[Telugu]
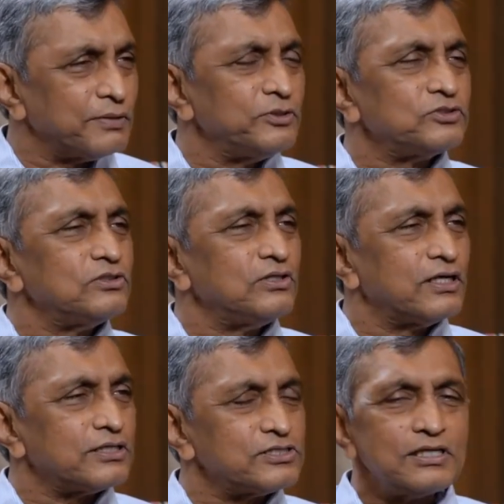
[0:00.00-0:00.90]
ప్రపంచంలో
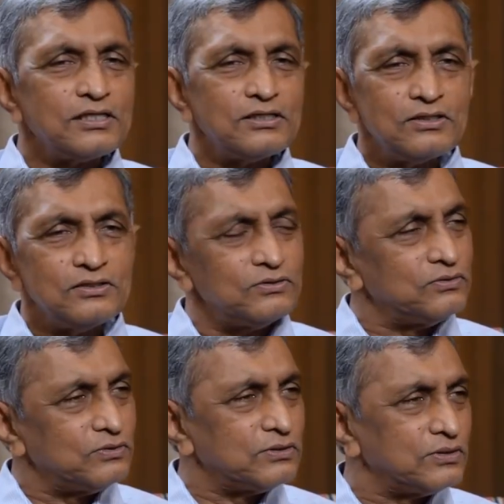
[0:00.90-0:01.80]
అగ్రస్థానంలో
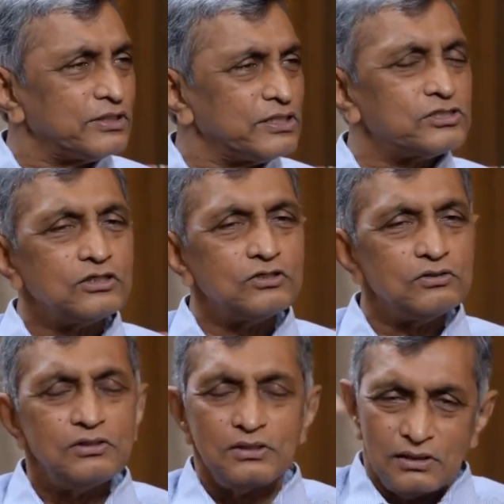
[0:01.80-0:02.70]
ఉన్న దేశంలో
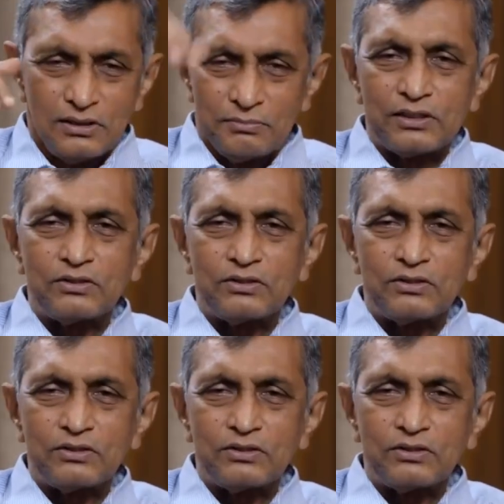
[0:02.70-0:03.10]
మరి